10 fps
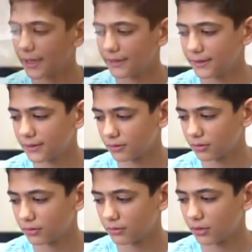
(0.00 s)
geldik,
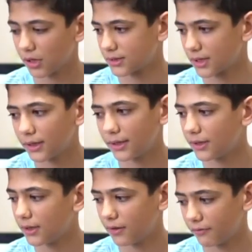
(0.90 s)

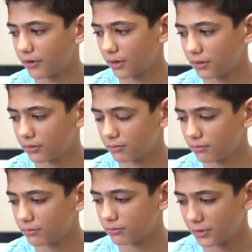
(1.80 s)
hastaneleri falan
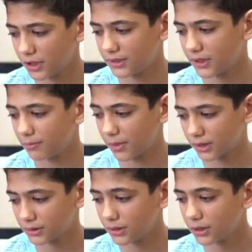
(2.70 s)
gittik
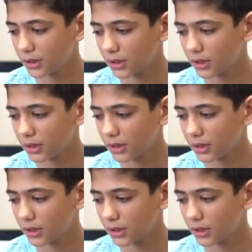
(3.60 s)
baktık.